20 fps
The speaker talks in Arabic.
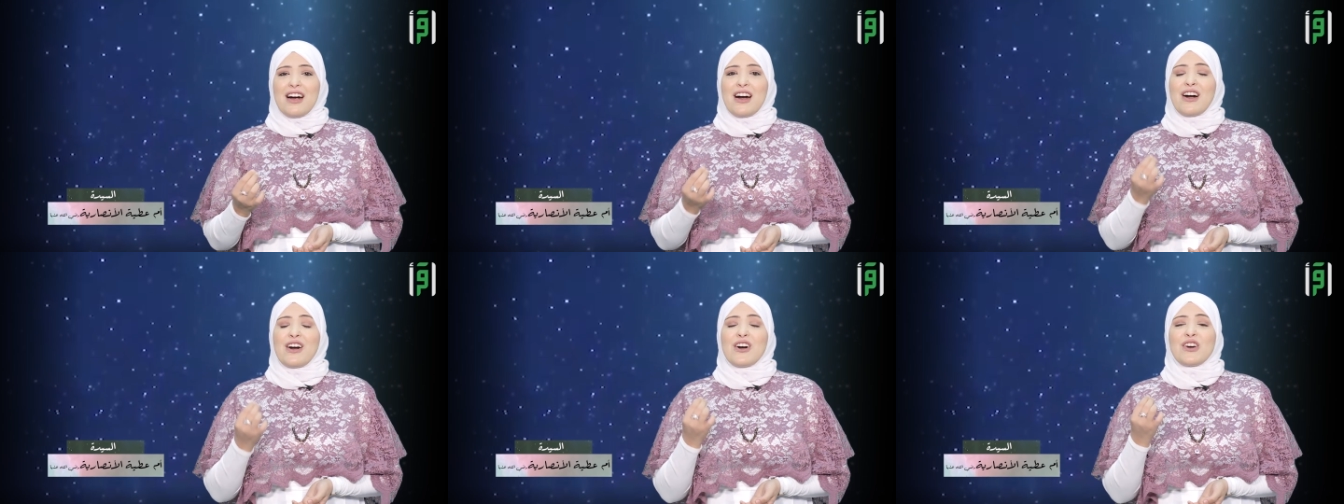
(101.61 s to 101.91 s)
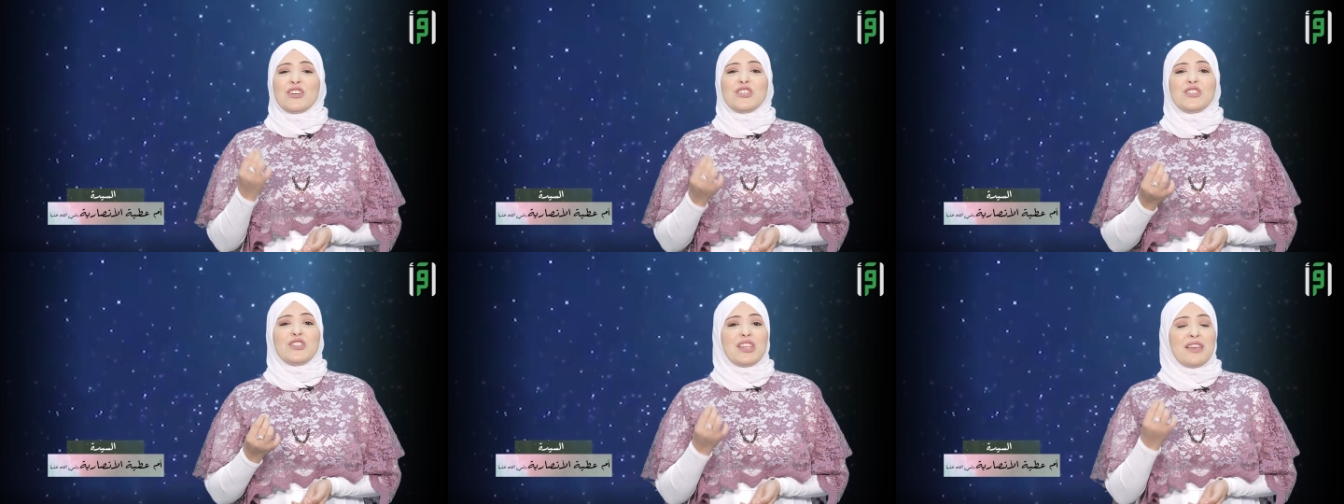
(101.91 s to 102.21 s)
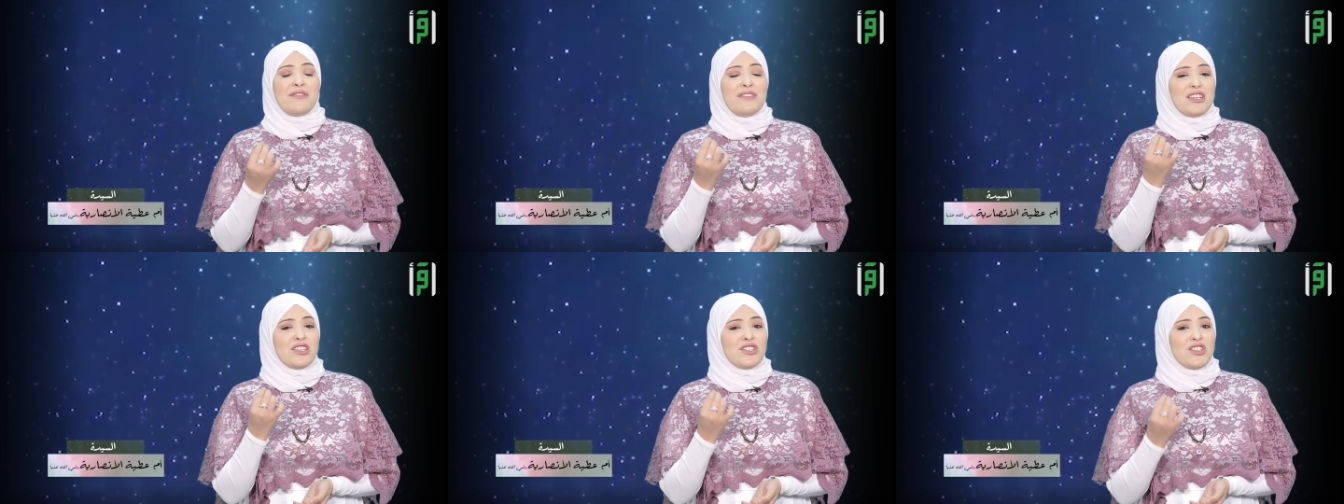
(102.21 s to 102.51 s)

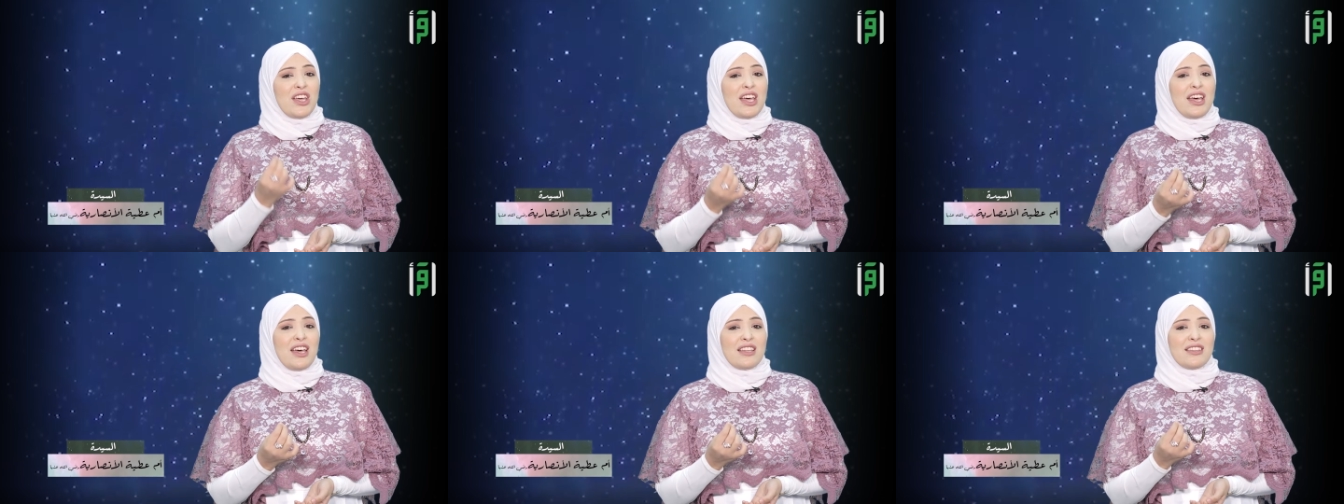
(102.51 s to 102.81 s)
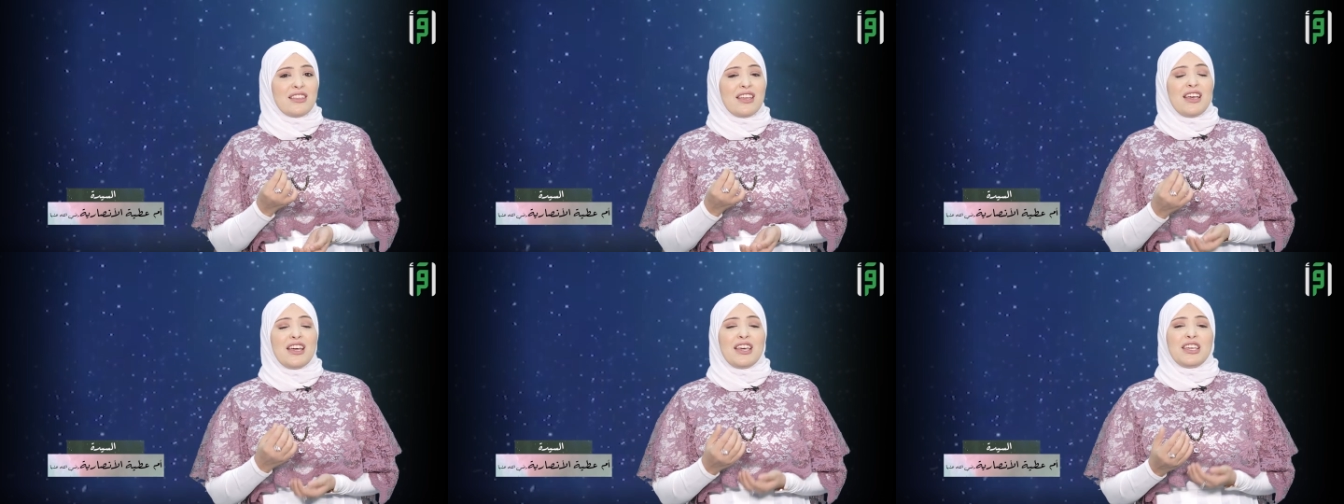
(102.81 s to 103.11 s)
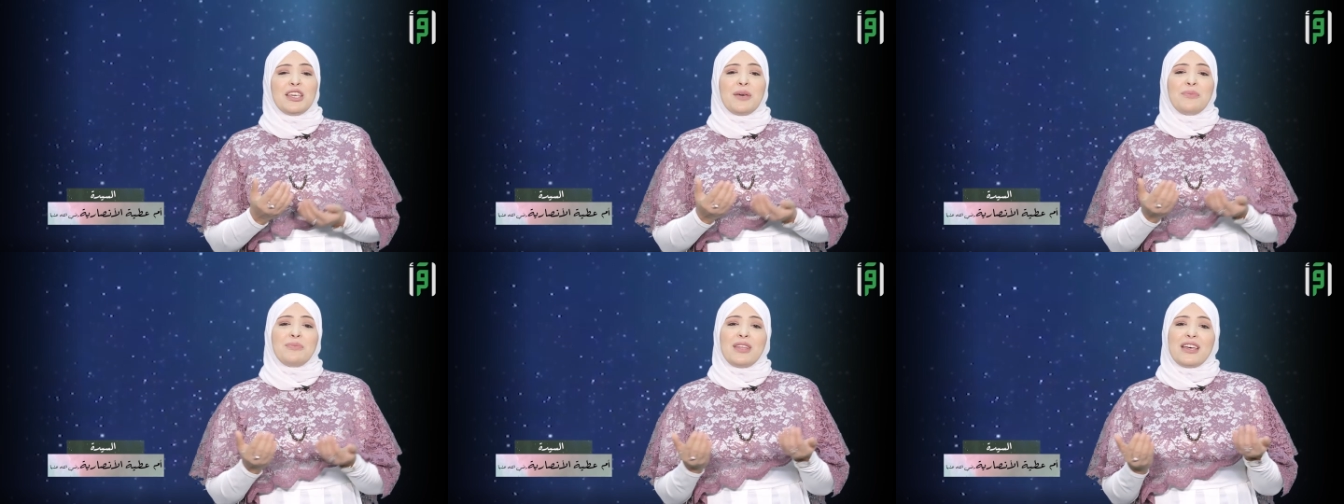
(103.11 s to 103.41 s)
خرجن في الجهاد
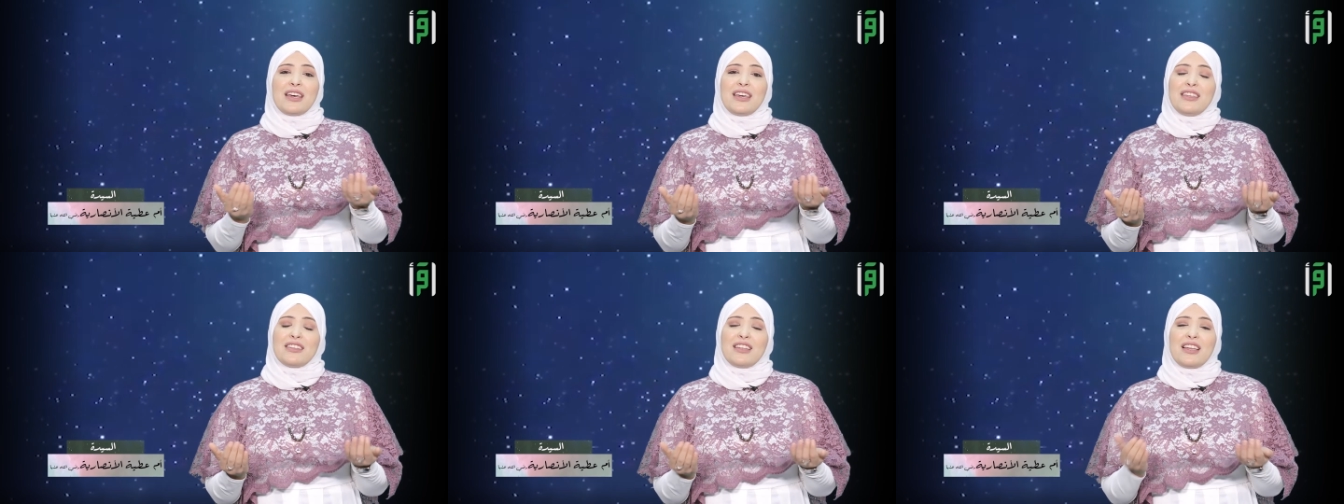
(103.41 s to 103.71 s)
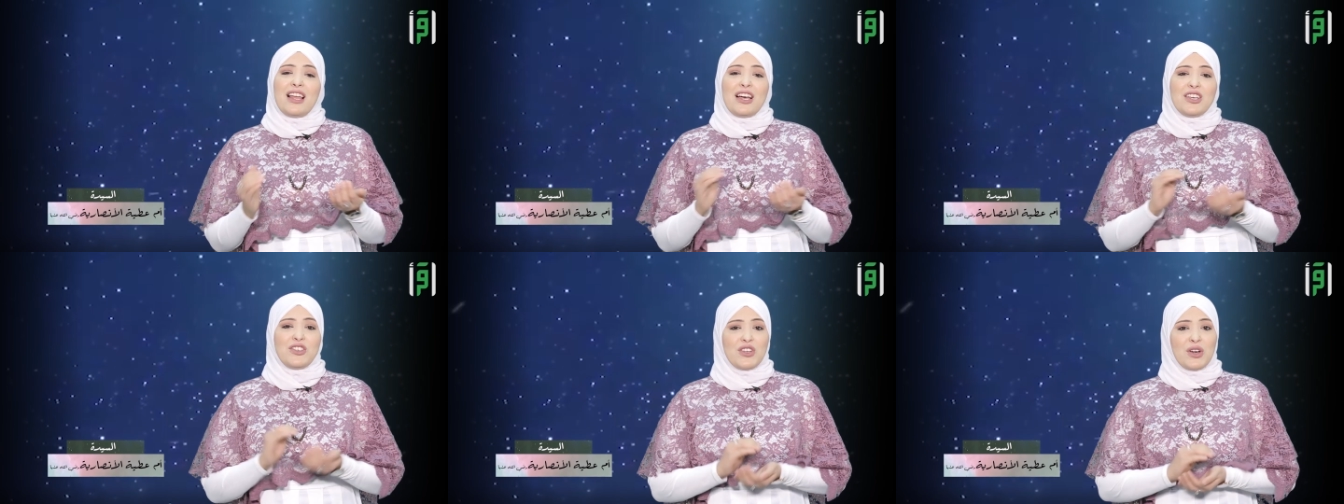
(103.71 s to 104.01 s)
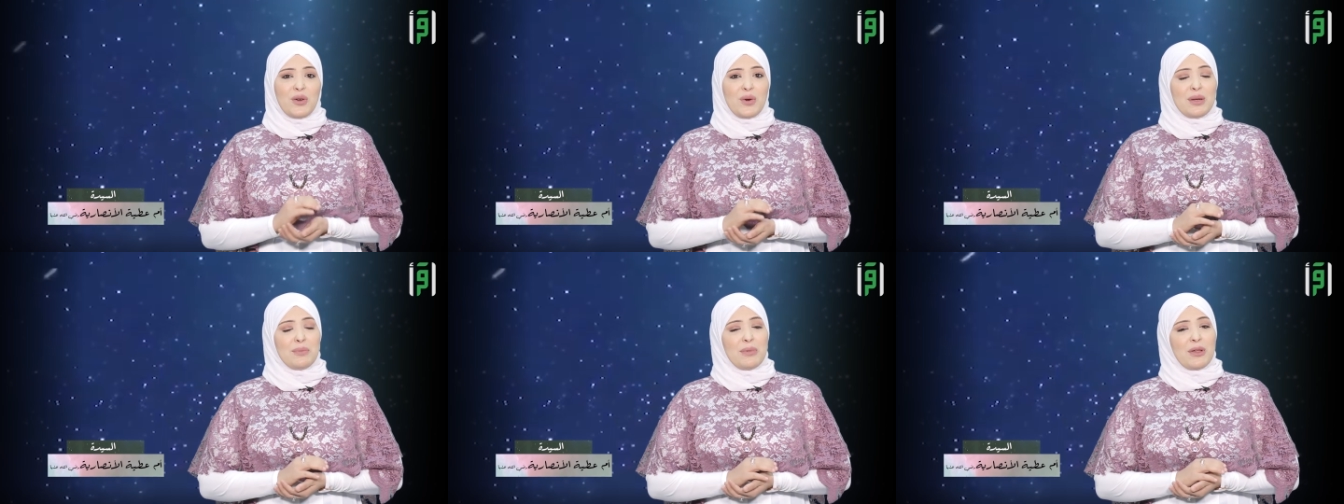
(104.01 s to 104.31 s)
يبتغين
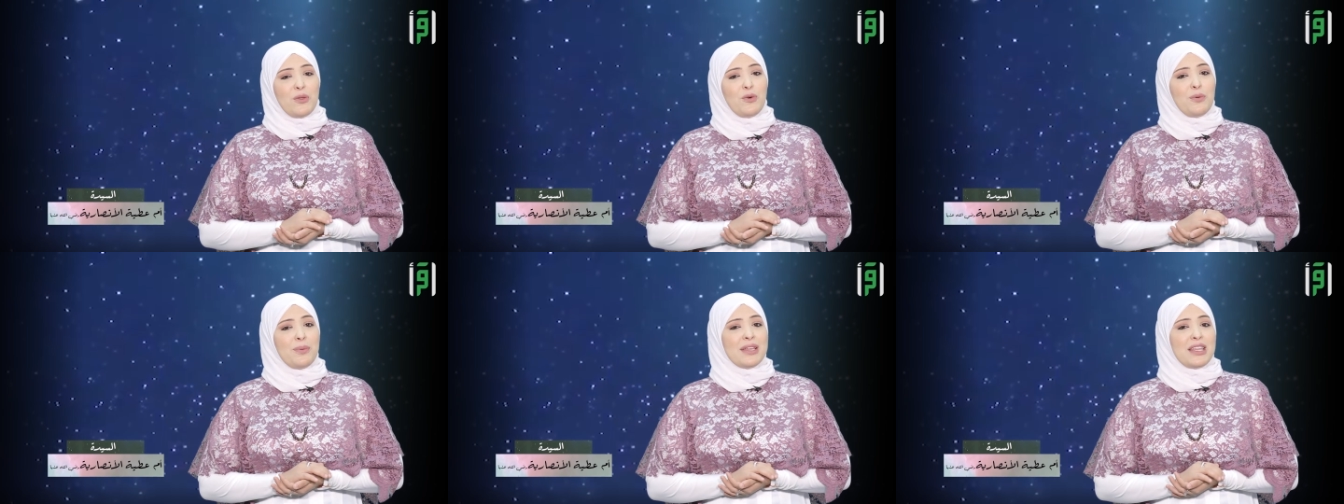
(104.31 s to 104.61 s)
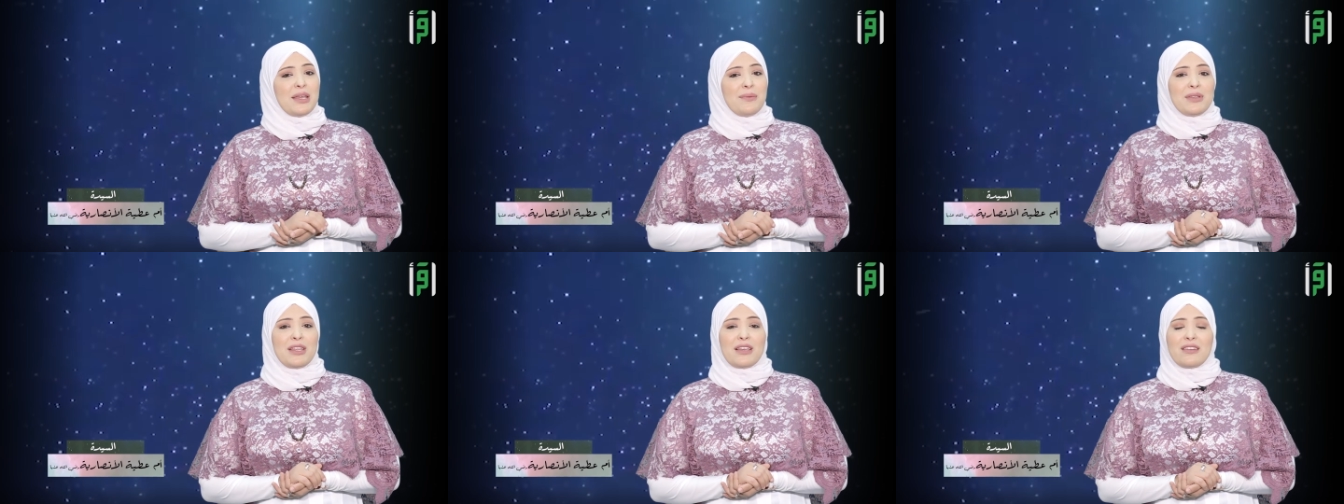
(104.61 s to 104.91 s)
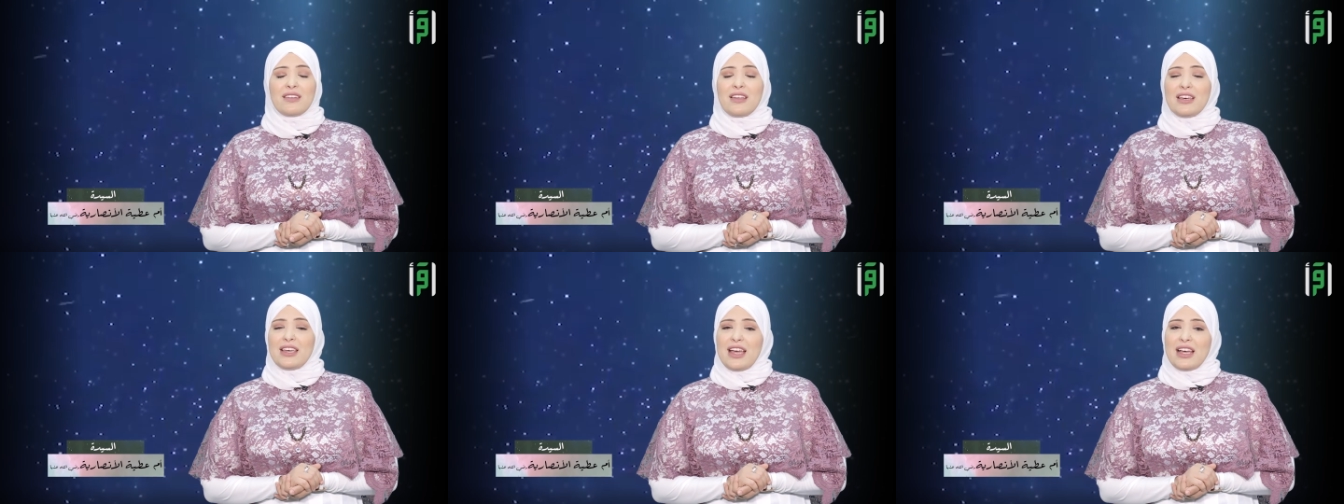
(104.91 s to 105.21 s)
الأجر والمثوبة من
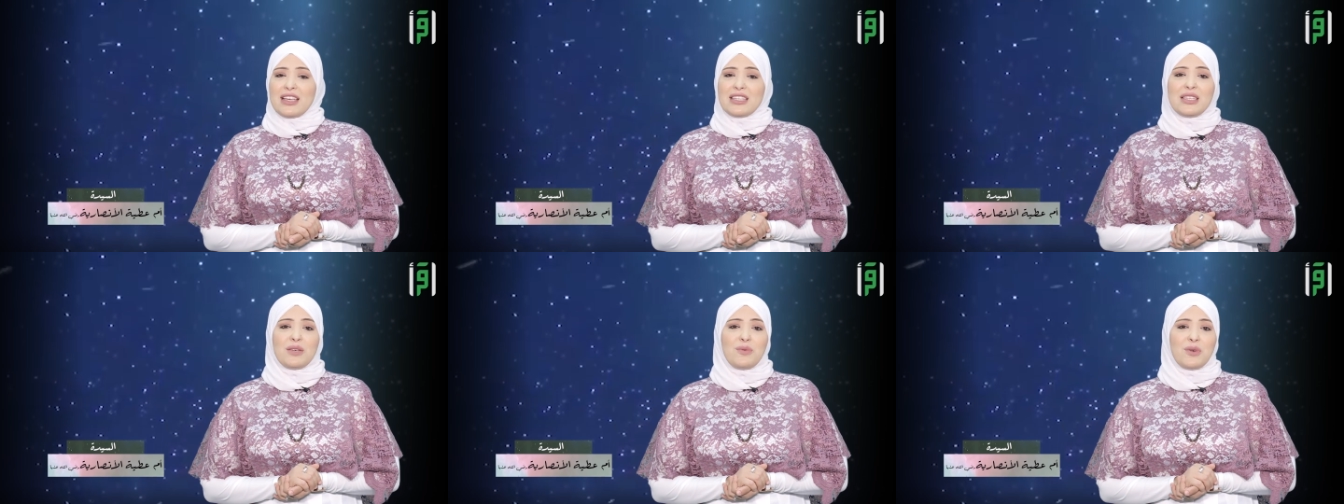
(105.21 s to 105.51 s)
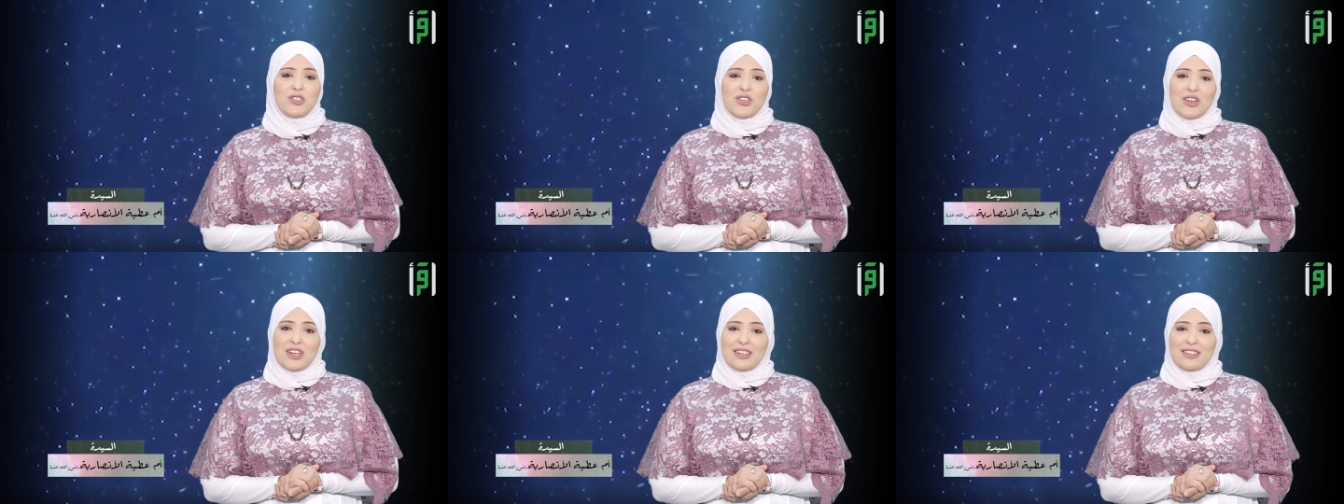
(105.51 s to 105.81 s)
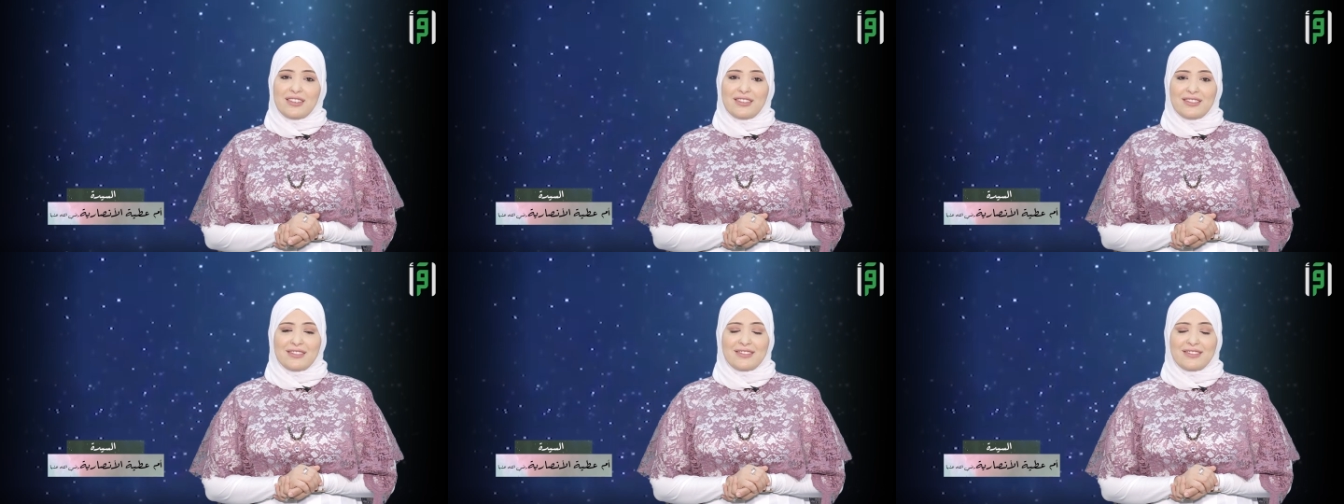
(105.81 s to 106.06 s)
الله عز وجل